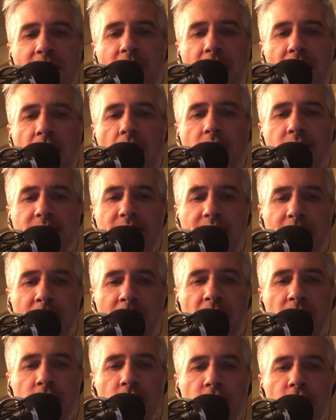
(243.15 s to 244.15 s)
meilleurs
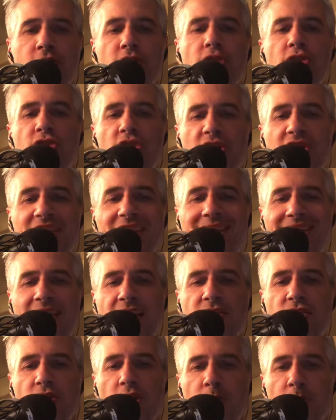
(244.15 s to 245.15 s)
éléments de notre société
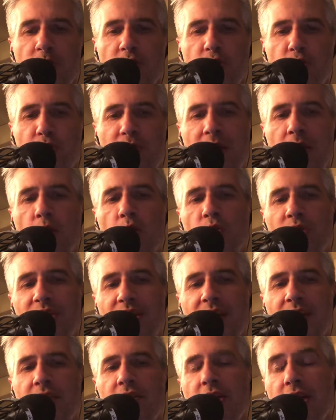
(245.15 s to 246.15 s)
à se reproduire
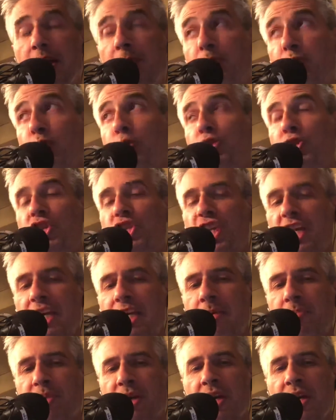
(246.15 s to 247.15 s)
autant que les plus
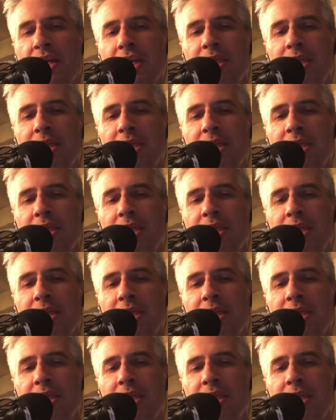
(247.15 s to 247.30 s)
cheap.